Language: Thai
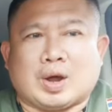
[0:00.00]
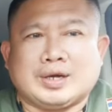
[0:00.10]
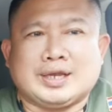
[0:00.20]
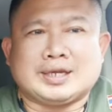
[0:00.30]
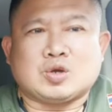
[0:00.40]
วัน
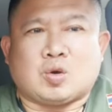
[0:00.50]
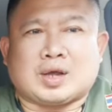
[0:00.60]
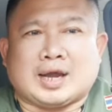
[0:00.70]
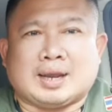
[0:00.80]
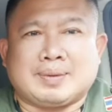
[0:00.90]
นี้ ชก
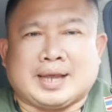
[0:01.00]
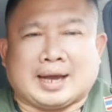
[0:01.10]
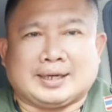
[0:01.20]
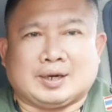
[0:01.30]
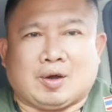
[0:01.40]
กันในพิ
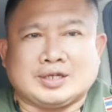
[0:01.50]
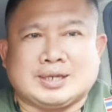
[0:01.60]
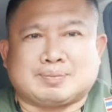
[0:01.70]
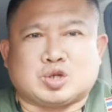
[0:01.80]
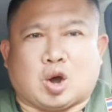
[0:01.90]
กัด
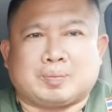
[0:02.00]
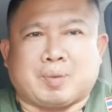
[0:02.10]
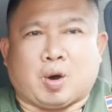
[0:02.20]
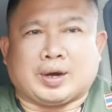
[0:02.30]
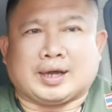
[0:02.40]

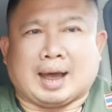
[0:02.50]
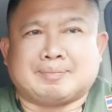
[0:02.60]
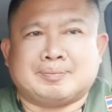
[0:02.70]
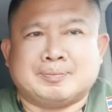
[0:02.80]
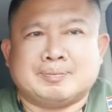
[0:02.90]
112 ปอนด์นะครั
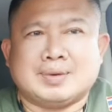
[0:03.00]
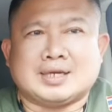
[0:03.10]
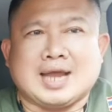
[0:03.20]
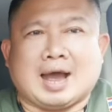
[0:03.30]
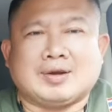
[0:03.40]
บ เมื่
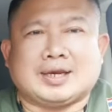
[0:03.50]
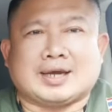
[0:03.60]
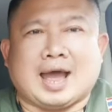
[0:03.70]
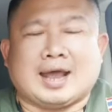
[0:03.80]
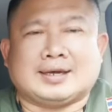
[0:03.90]
อเช้านี้
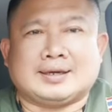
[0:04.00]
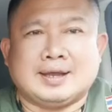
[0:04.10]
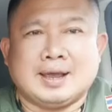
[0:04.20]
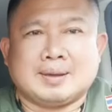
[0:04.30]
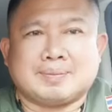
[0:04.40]
ทางด้าน
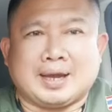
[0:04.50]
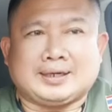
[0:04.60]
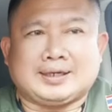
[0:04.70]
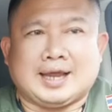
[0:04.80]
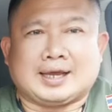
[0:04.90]
เพช
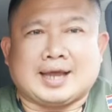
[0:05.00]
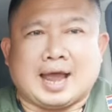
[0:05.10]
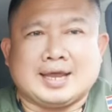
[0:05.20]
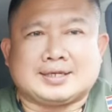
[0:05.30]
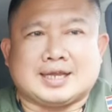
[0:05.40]
ร เกียง
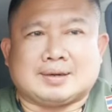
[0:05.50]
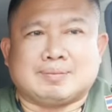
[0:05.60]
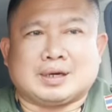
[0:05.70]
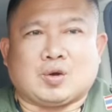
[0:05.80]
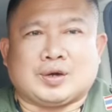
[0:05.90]
ไก่จิต
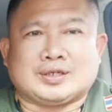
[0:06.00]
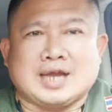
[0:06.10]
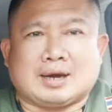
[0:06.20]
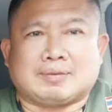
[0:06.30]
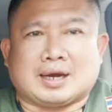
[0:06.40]
เมืองนนท์
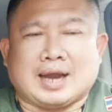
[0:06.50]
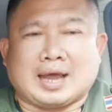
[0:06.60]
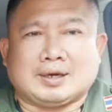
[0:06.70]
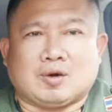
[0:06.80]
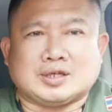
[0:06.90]
ช่างน้ำหนักได้
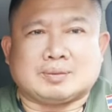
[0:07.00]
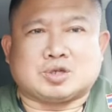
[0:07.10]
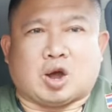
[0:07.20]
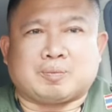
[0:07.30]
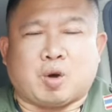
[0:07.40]

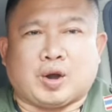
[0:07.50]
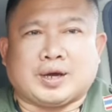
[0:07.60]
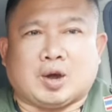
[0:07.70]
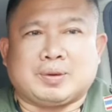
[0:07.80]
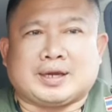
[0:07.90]
112 ปอนด์
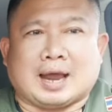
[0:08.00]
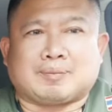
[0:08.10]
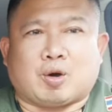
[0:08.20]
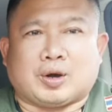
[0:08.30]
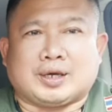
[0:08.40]
เท่าพิกัด
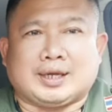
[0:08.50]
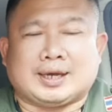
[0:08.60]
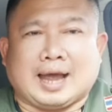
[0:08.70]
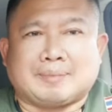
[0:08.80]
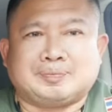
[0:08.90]
พอดี
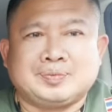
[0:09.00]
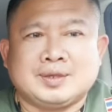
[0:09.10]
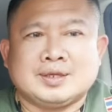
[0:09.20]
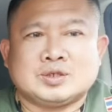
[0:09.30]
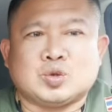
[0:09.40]
นะครับ
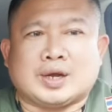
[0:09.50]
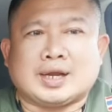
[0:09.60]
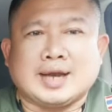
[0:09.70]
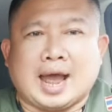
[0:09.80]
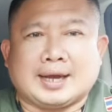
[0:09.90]
ส่วน
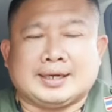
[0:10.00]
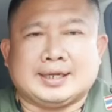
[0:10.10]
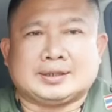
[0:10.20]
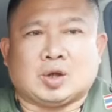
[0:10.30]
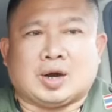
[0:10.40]
ทางด้านห
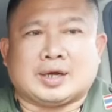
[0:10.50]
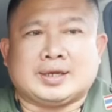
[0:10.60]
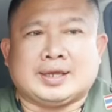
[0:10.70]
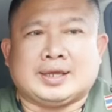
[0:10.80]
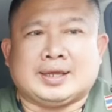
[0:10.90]
นึ่งธร
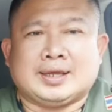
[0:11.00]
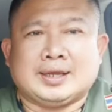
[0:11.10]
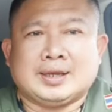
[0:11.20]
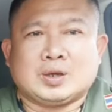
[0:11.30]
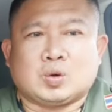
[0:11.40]
ณี
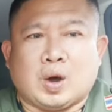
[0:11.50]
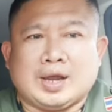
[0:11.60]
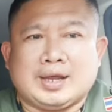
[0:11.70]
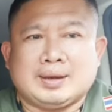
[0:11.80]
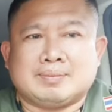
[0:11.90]
กล้ว
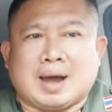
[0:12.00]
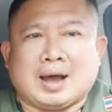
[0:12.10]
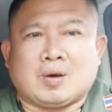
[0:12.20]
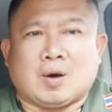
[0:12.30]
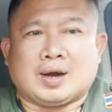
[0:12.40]
ยบา
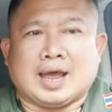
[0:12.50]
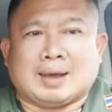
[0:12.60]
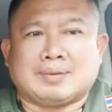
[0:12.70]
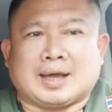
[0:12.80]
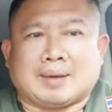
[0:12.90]
งคอแหล
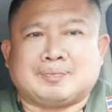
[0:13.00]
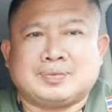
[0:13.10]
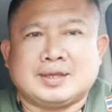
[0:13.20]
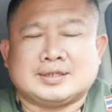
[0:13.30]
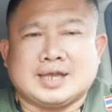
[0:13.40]
มนะครับ
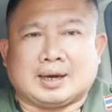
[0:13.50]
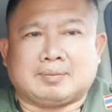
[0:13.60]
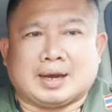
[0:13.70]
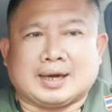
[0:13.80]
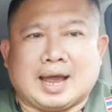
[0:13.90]
ช่าง
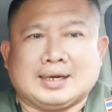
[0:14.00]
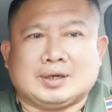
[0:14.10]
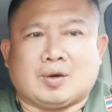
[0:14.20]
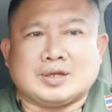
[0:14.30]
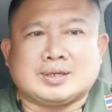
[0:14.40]
น้ำหนักได้
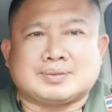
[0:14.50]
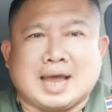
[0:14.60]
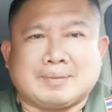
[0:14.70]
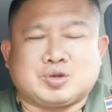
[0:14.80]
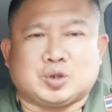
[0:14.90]

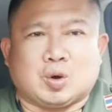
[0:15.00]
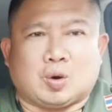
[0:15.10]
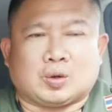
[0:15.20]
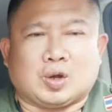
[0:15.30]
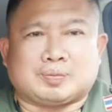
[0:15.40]

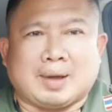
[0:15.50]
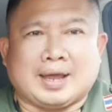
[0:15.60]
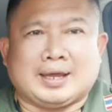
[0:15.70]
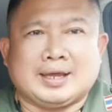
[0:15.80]
113.6 ลดไป